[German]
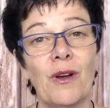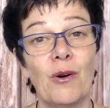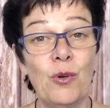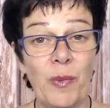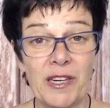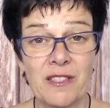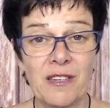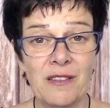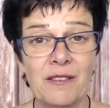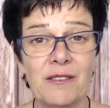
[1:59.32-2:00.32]
und
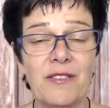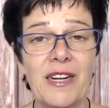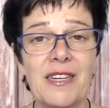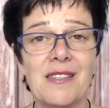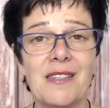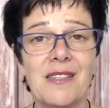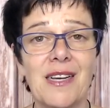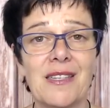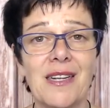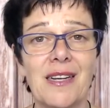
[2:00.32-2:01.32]
manche, weil sie
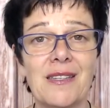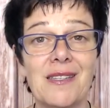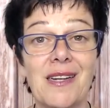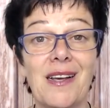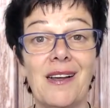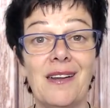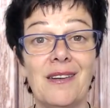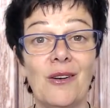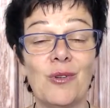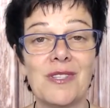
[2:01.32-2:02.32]
derzeit sehr
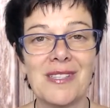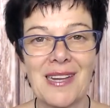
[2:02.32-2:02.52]
großes